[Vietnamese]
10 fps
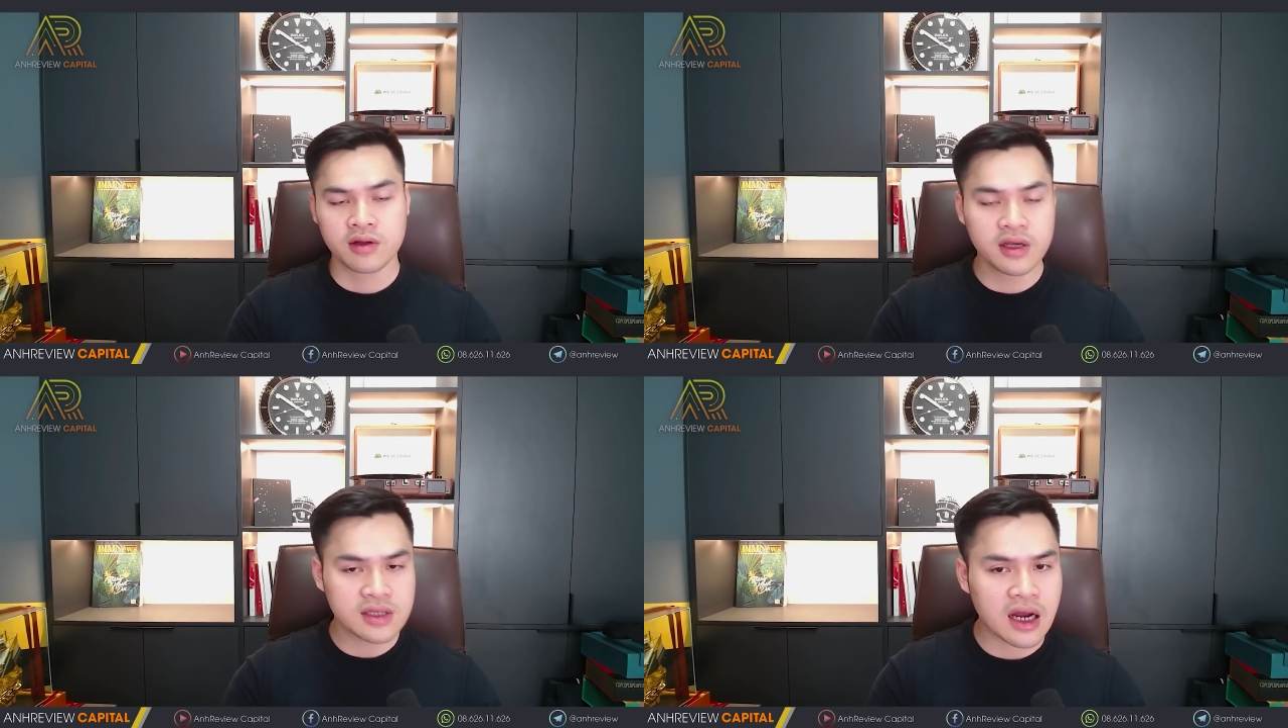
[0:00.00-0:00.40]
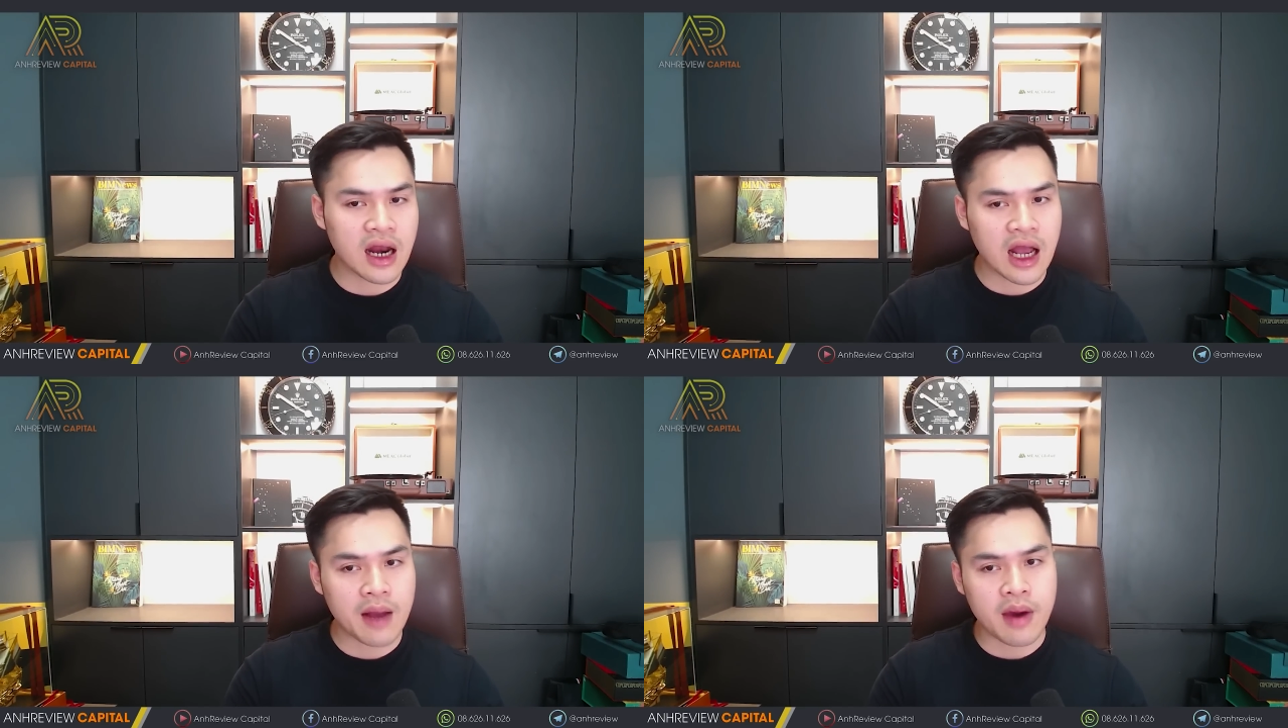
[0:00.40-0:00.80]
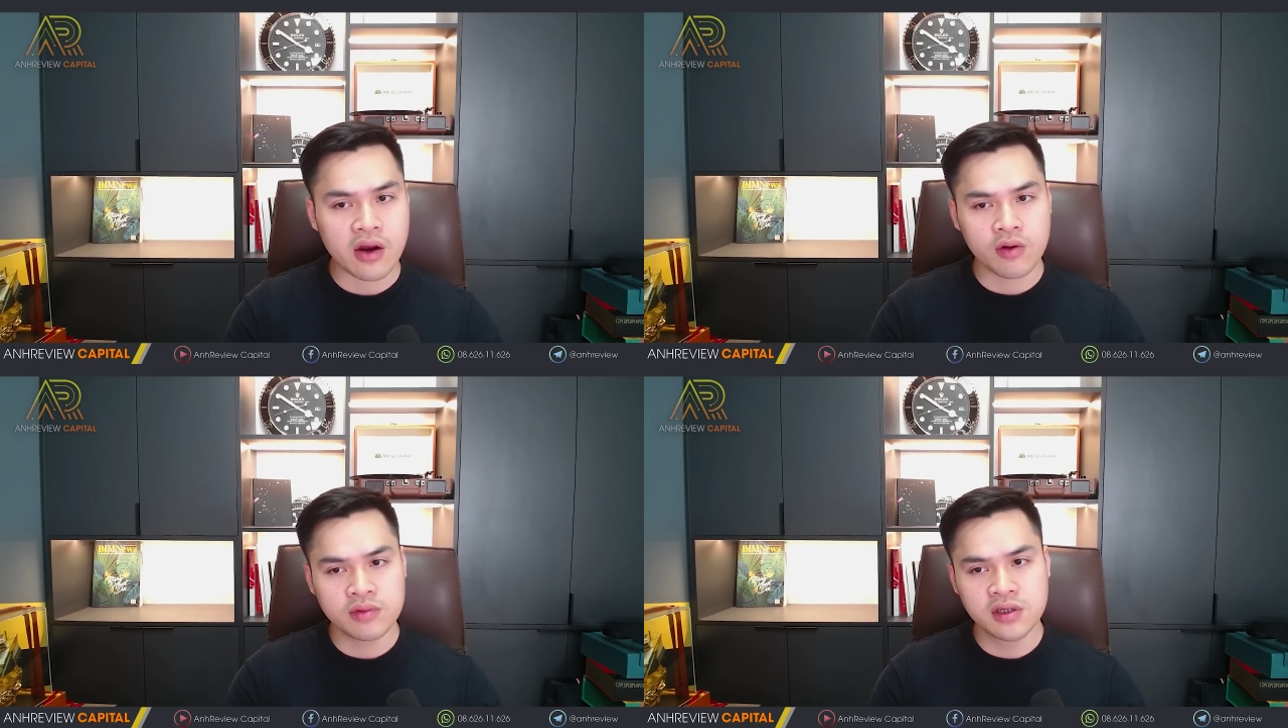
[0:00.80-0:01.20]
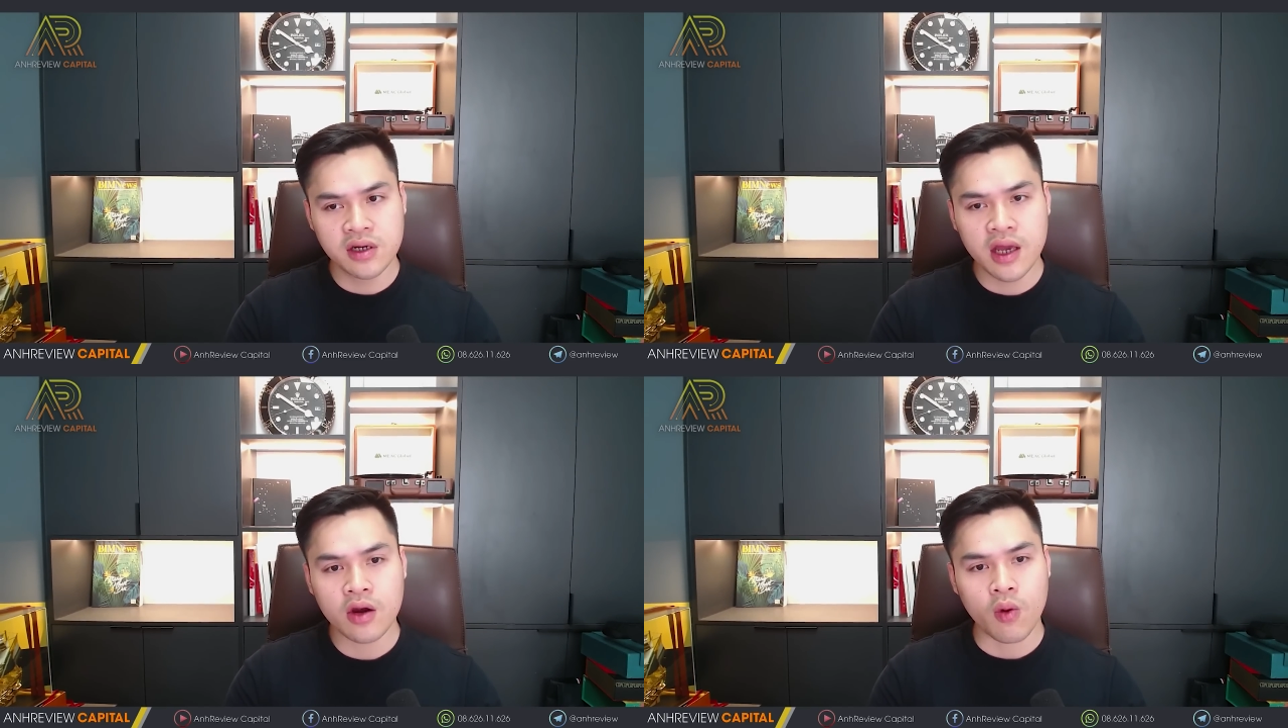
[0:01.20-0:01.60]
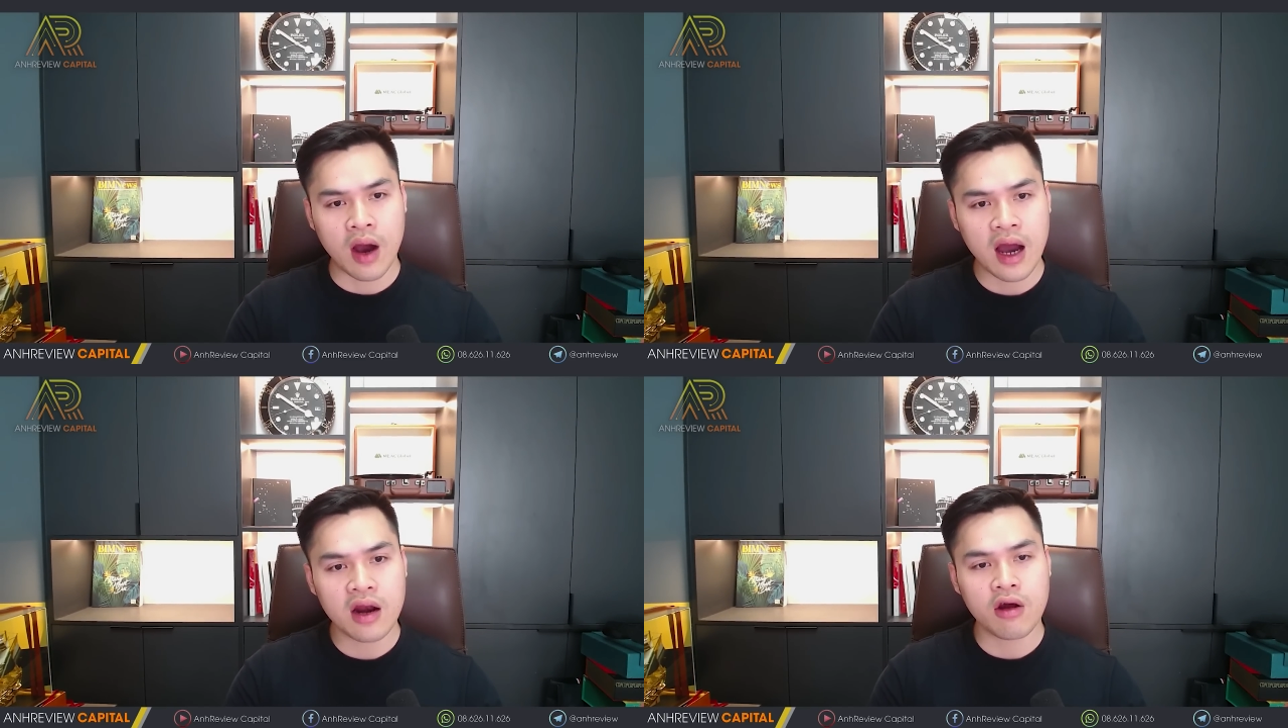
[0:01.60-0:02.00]
nghĩ rằng là các bạn cũng chưa nên
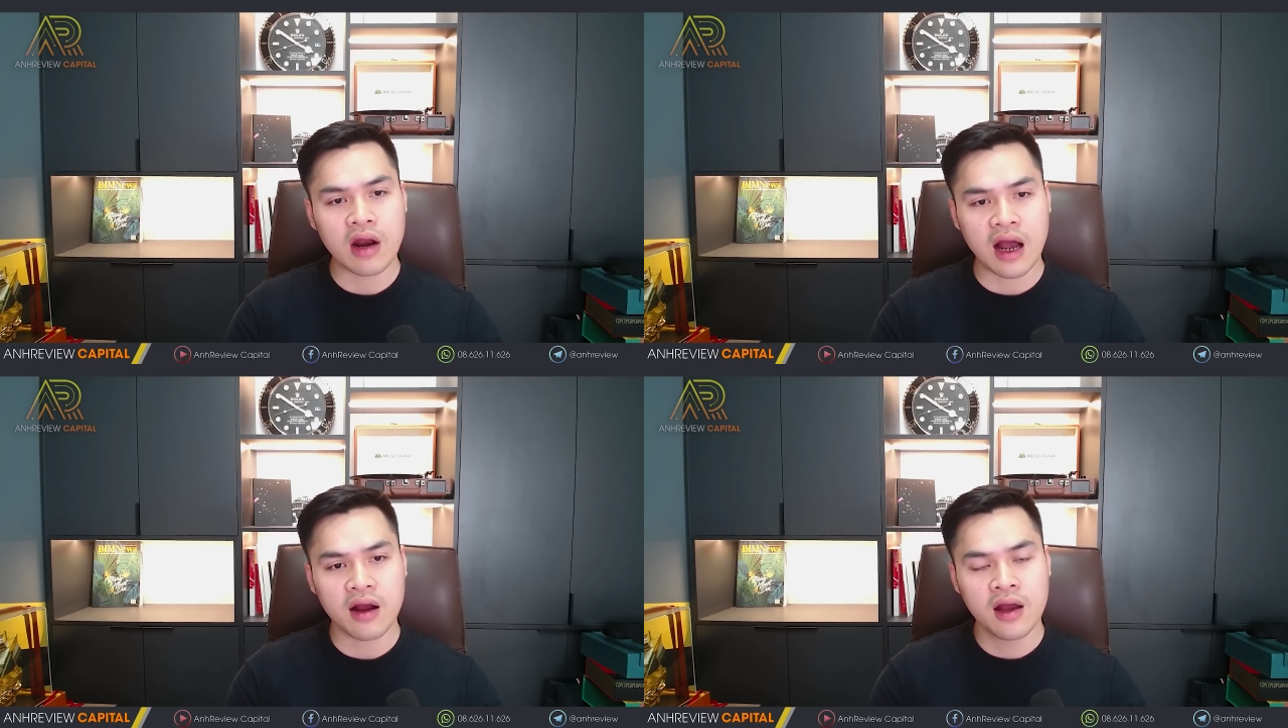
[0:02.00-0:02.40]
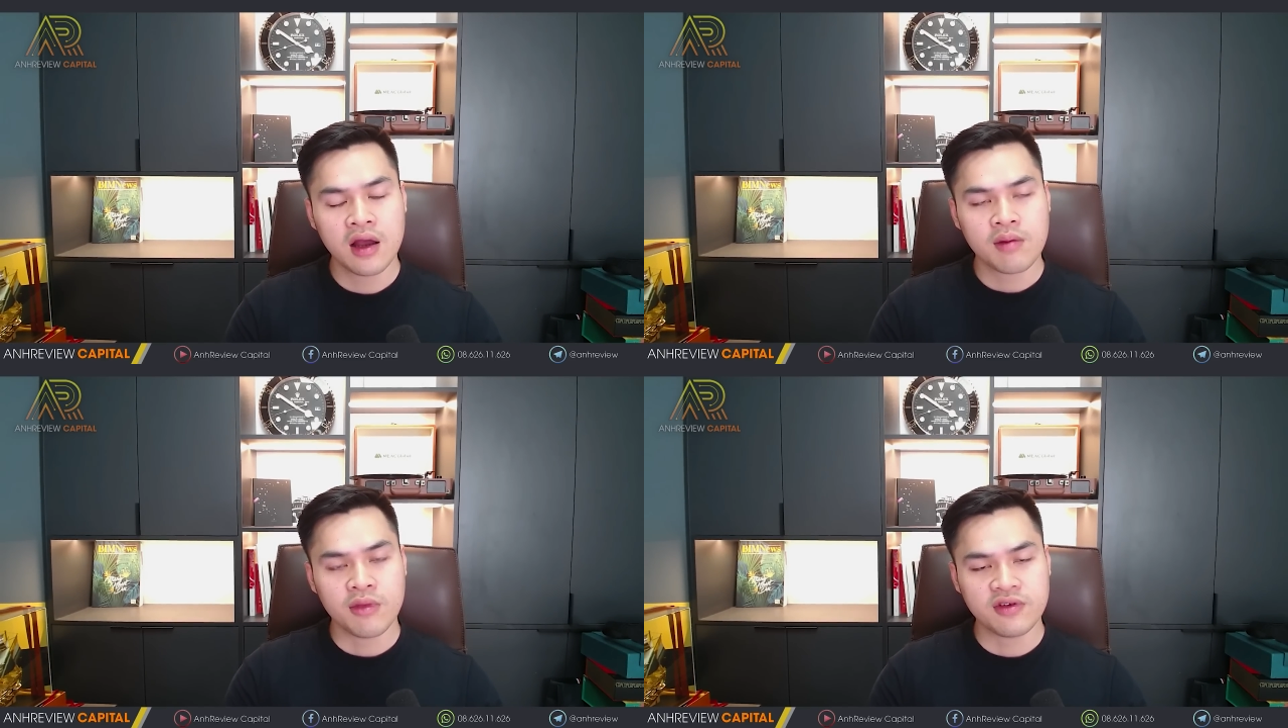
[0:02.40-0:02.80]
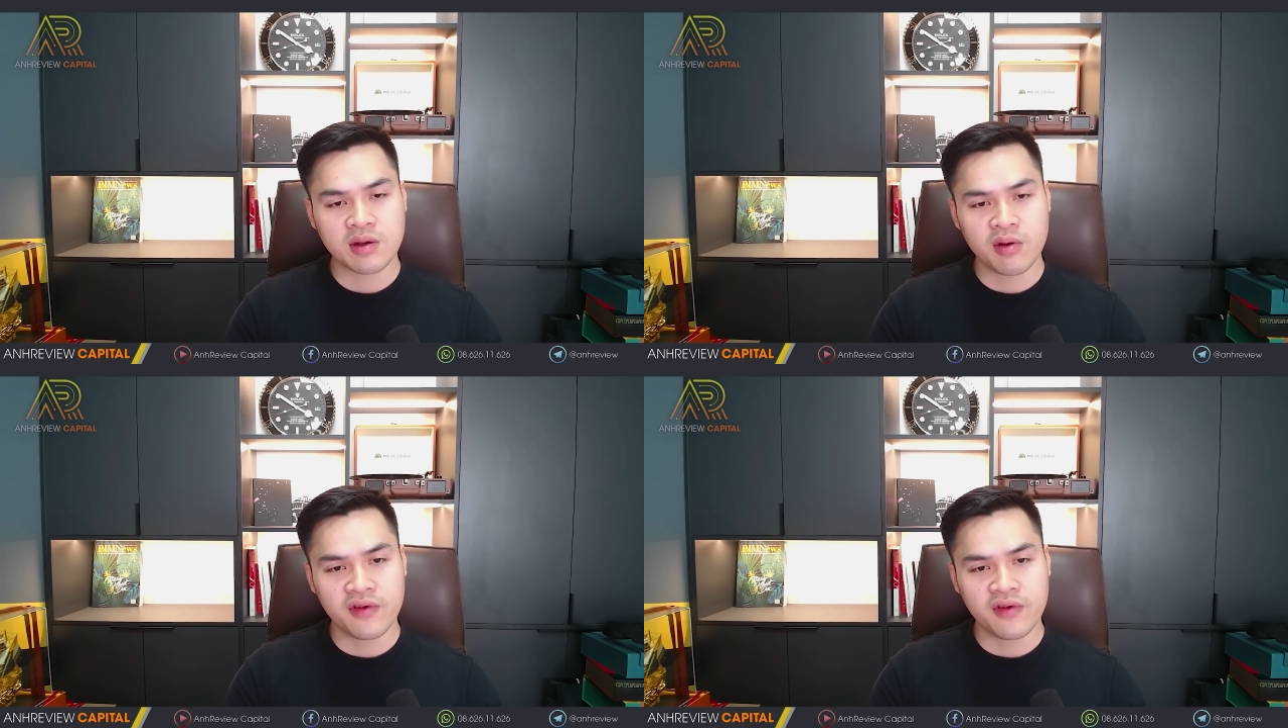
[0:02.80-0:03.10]
quá lo lắng, bởi vì sao?